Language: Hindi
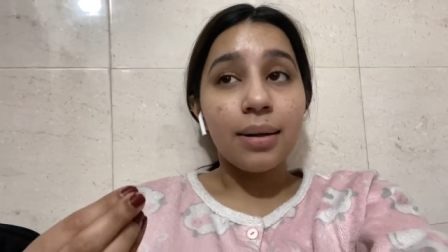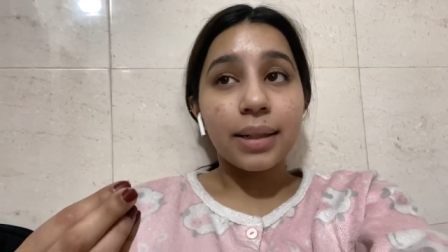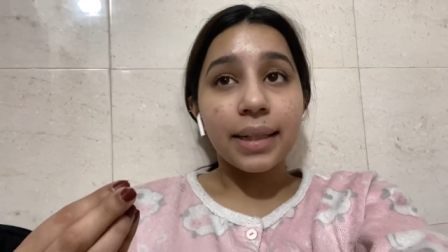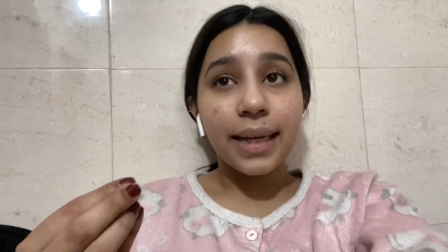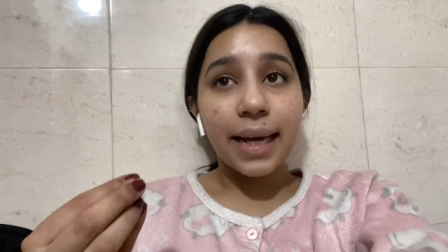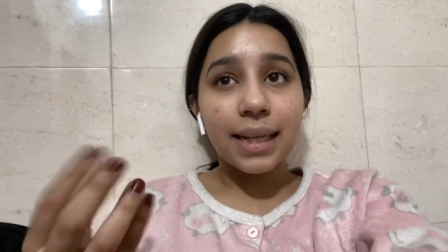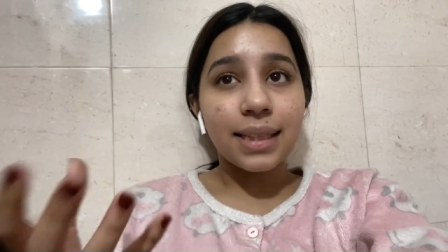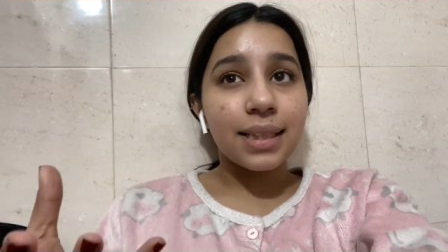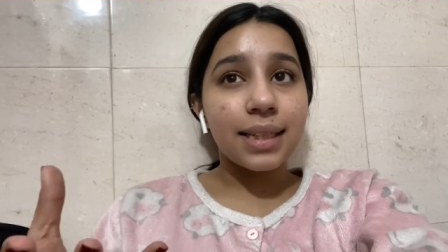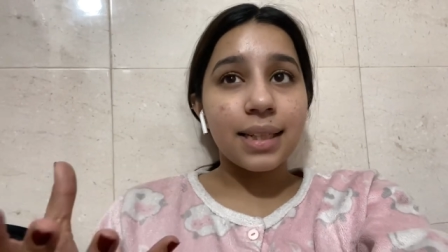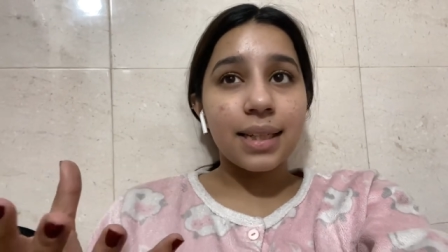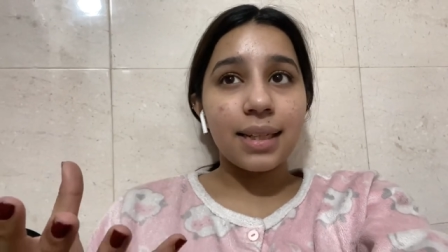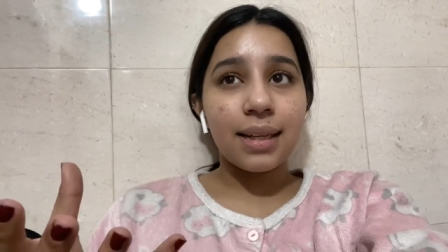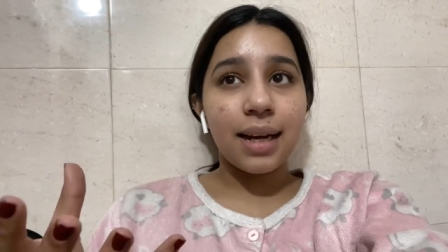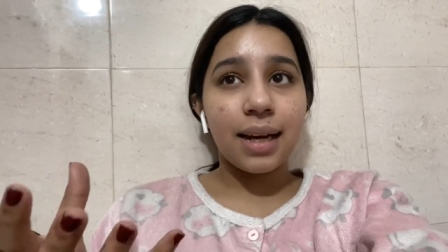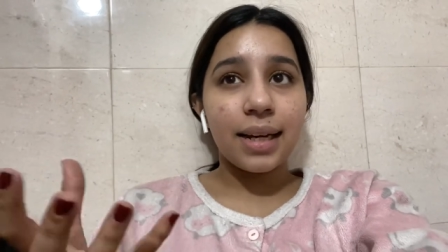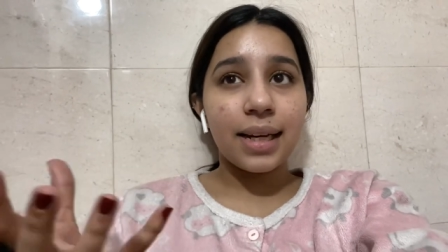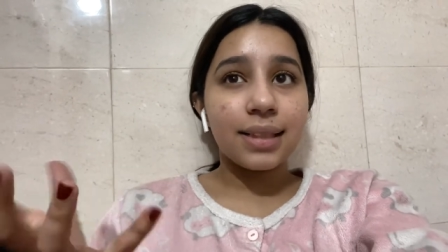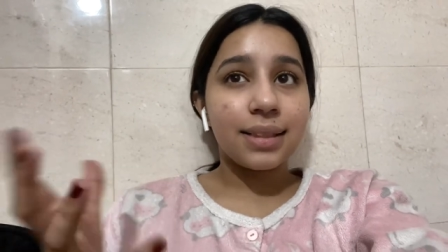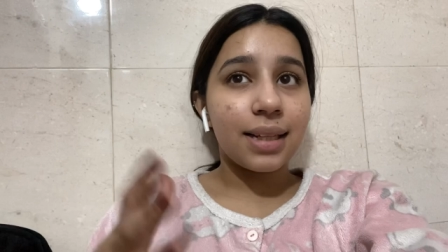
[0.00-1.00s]
कैसे
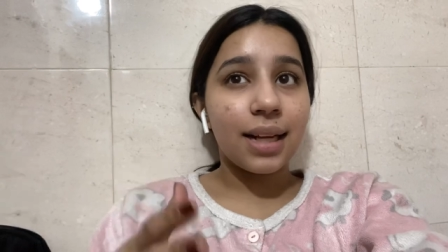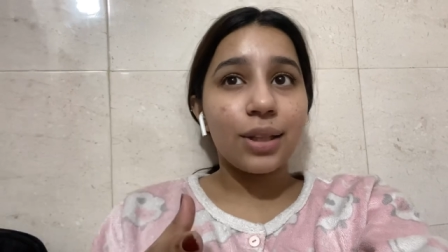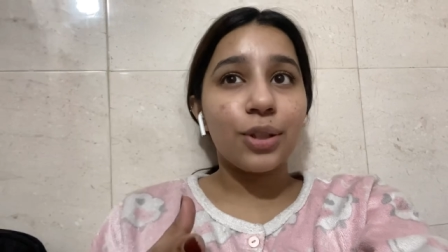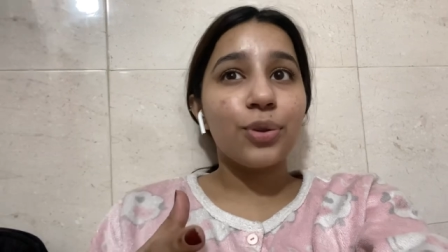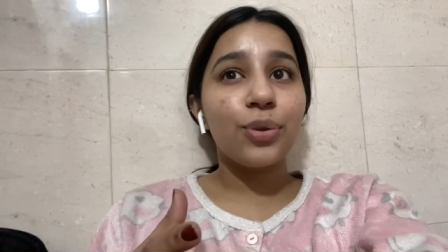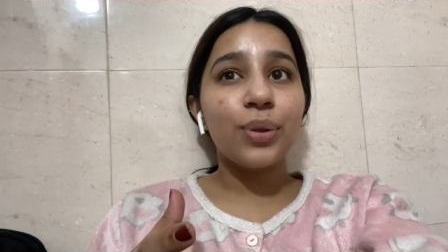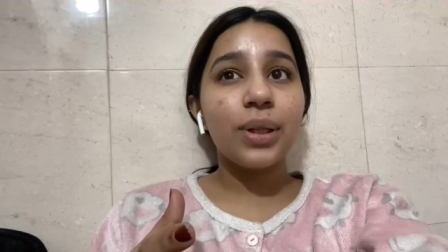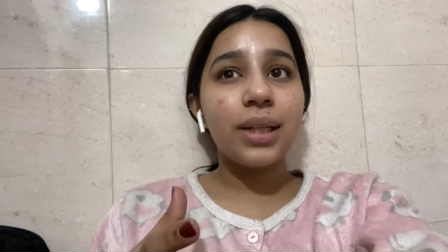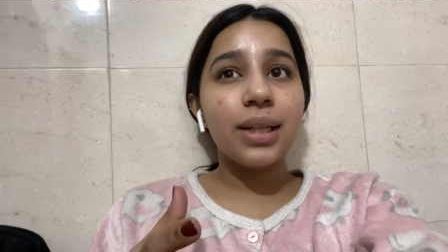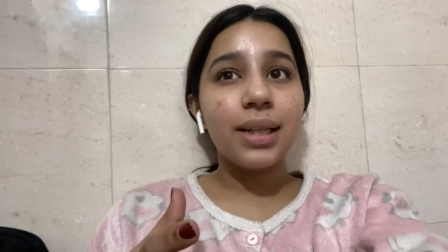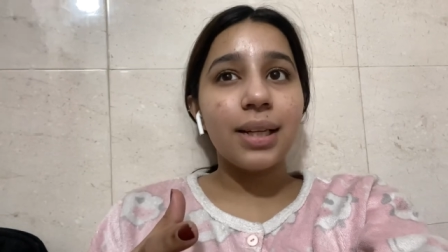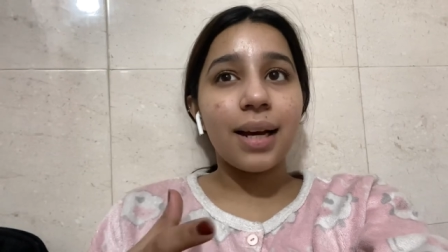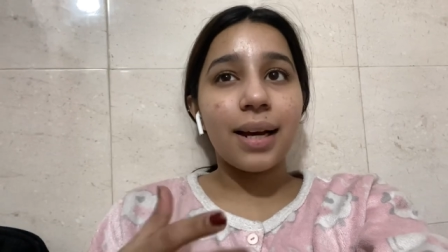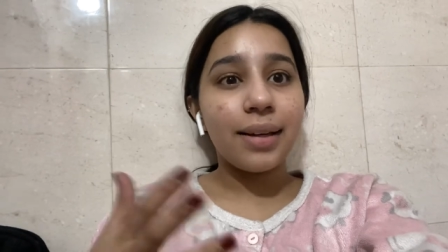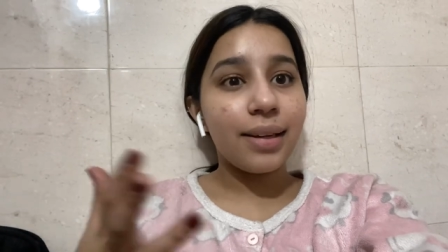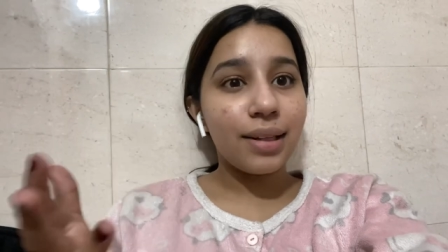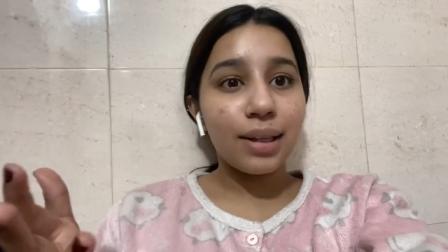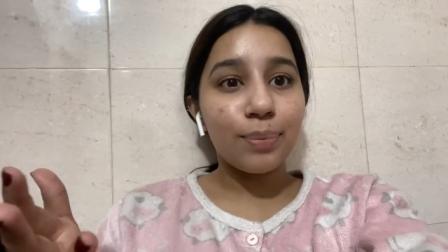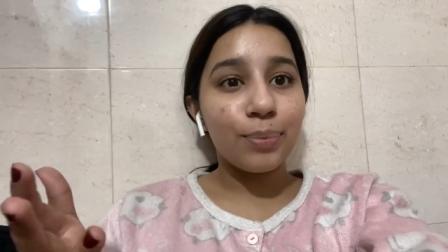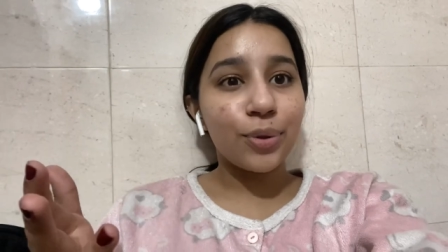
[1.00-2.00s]
खिलाना है ज़्यादा तो नहीं खिला रही
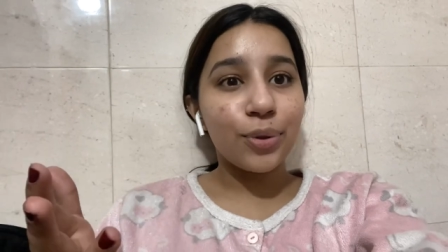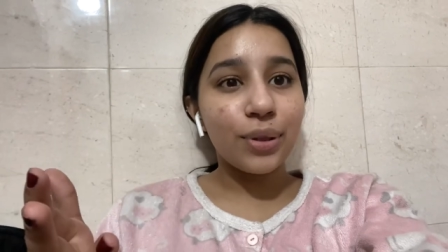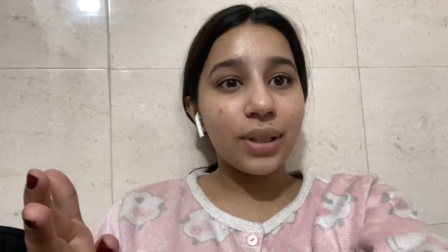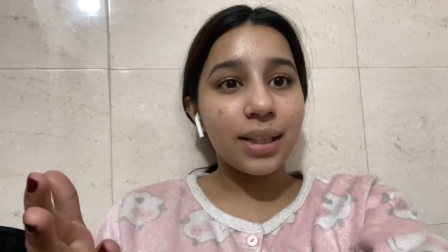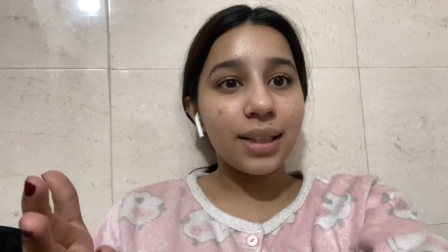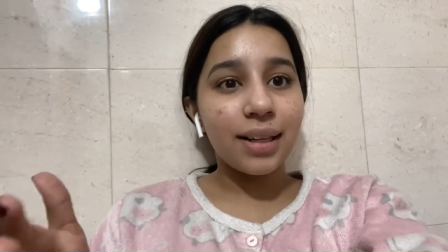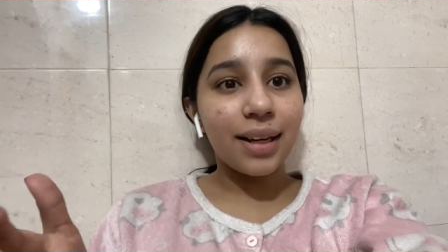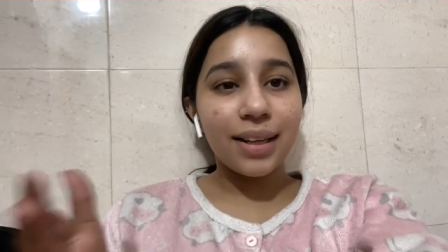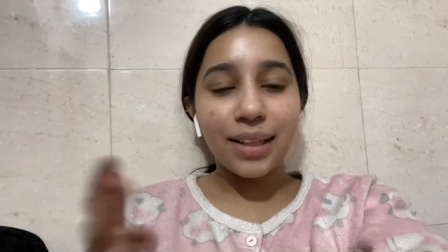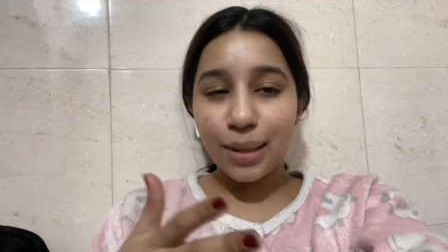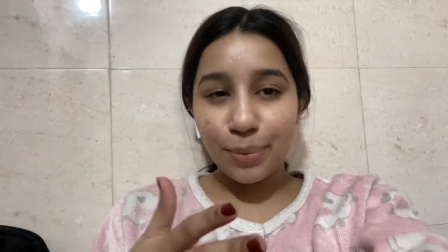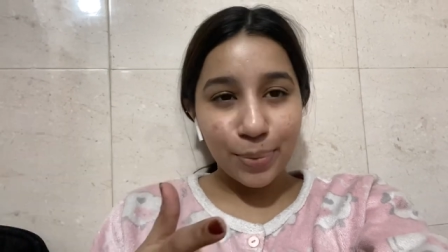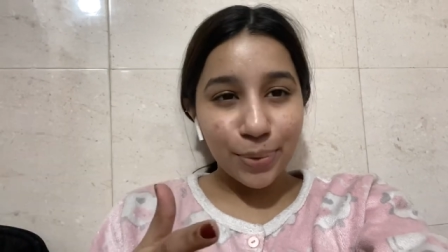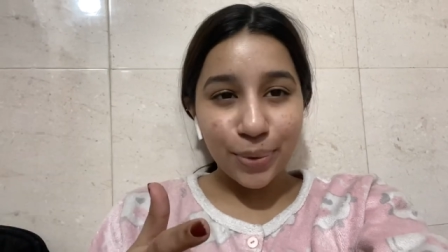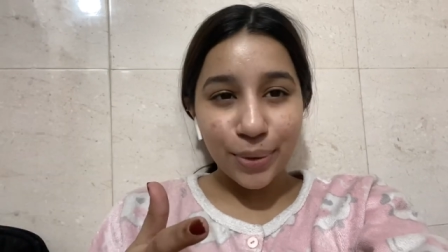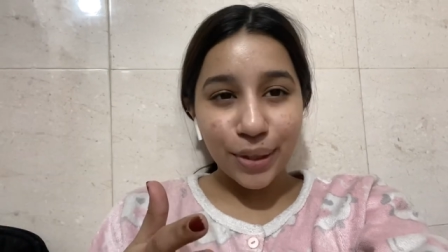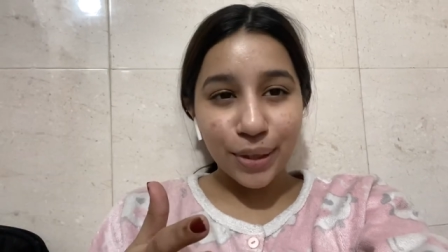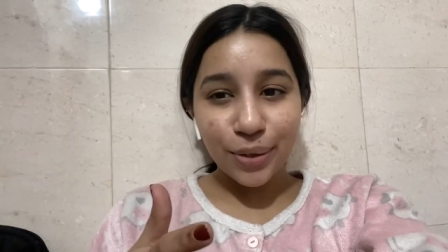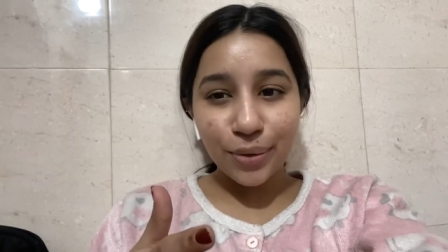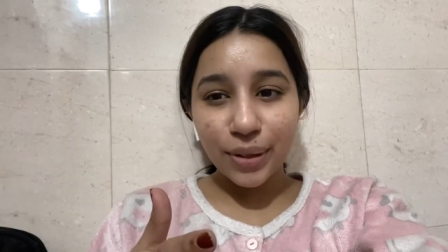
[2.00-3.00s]
कम तो नहीं खिला रही है
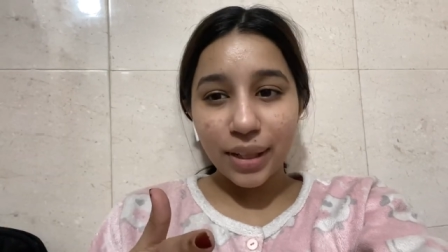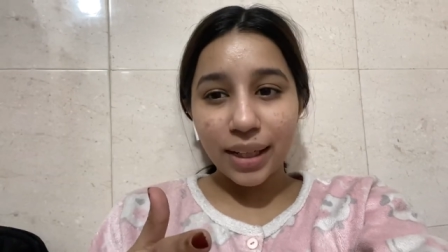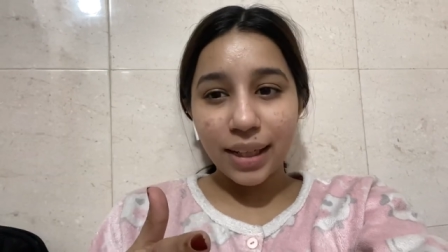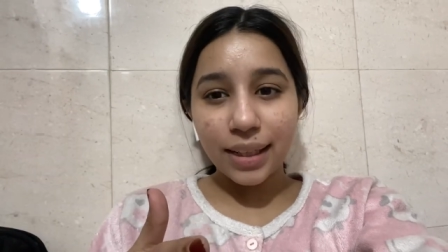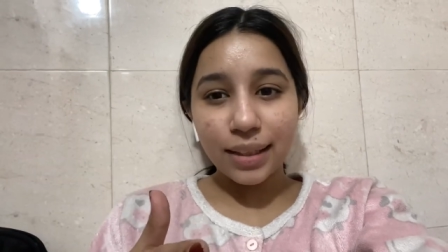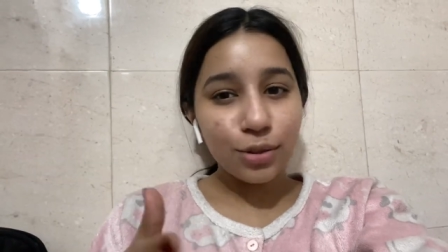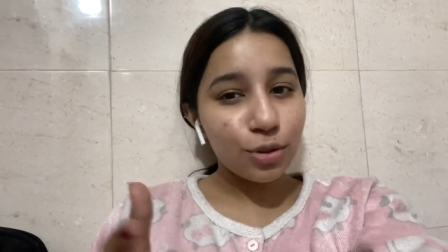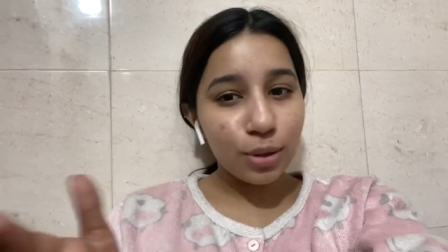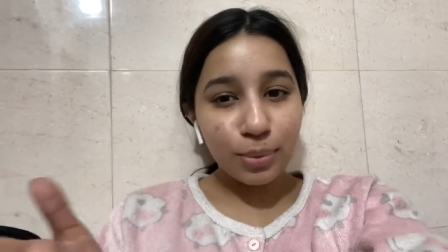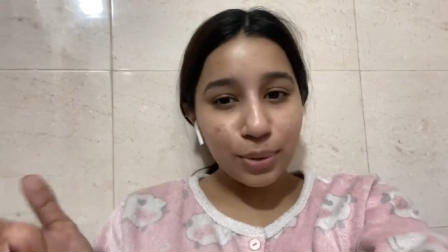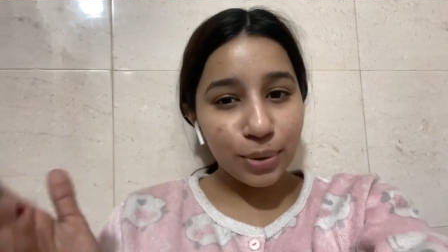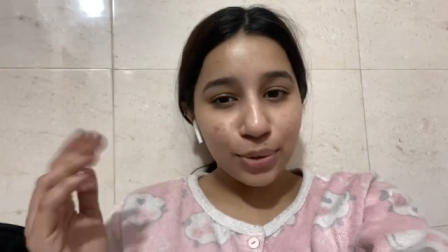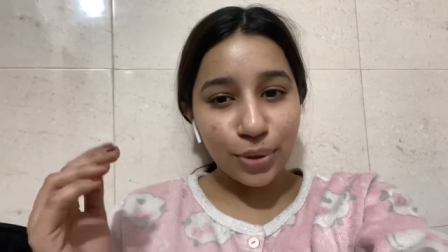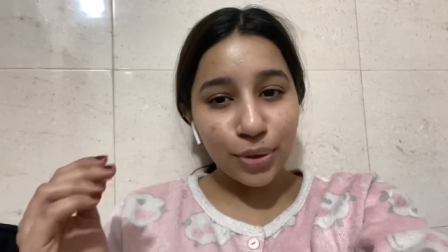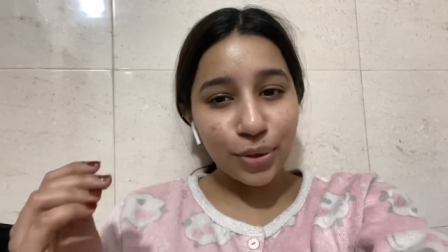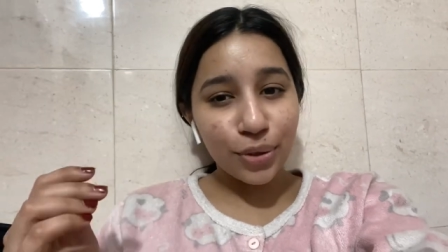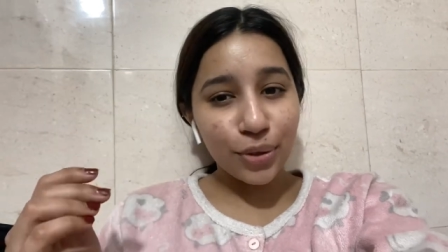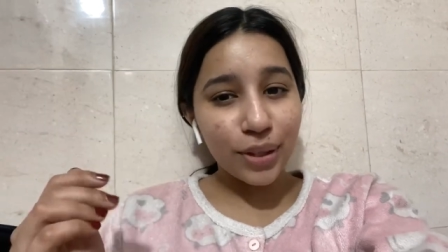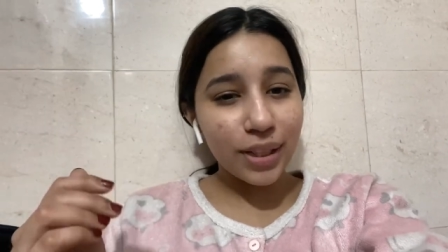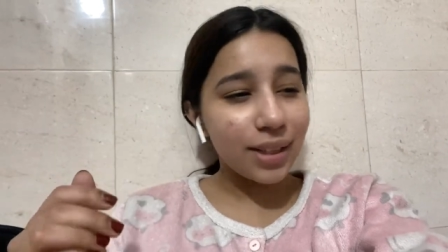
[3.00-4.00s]
भूखी तो नहीं है इसको अब सुस्त तो
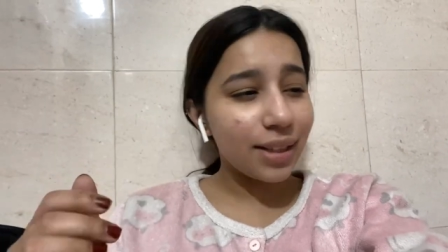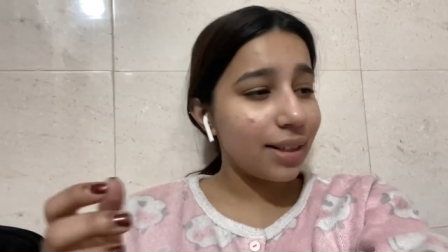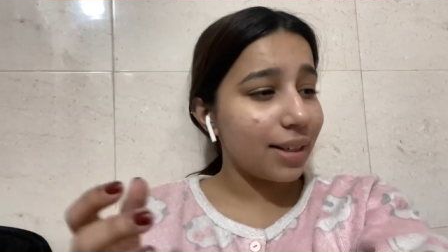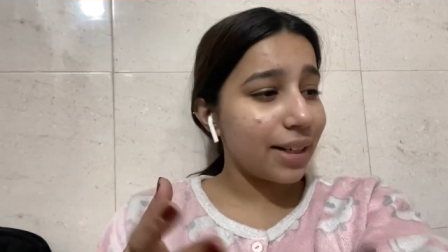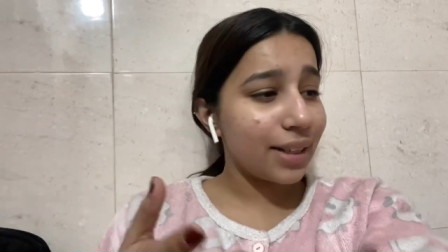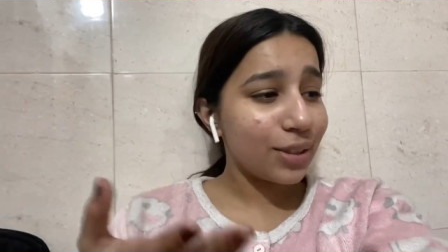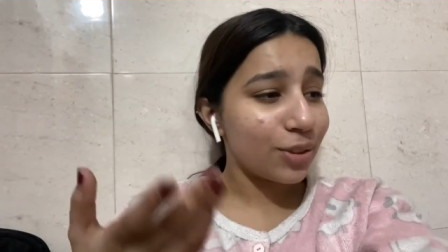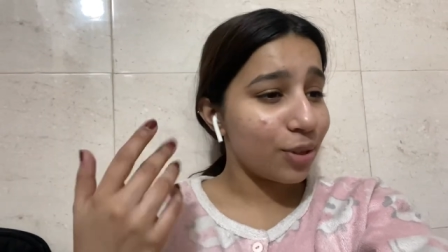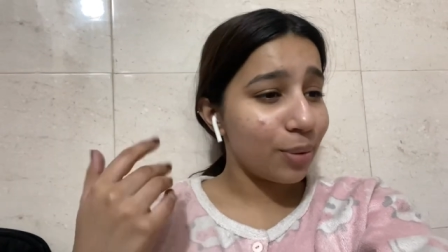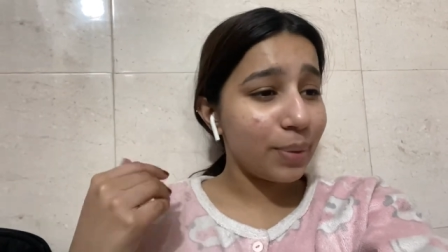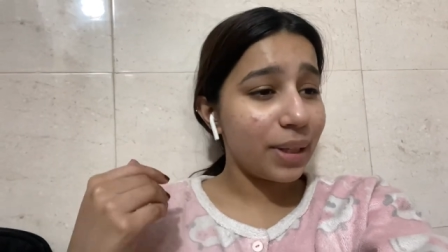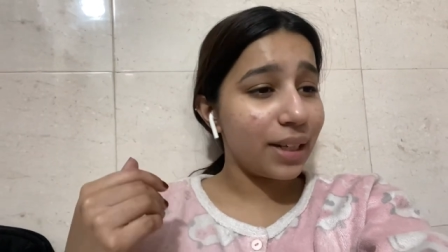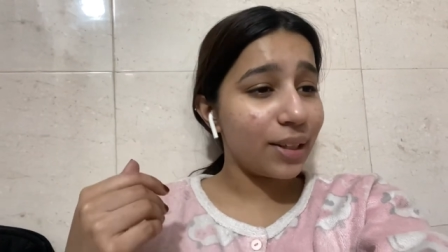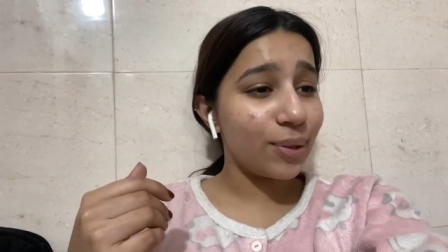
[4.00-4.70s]
नहीं करना है इसको अब ये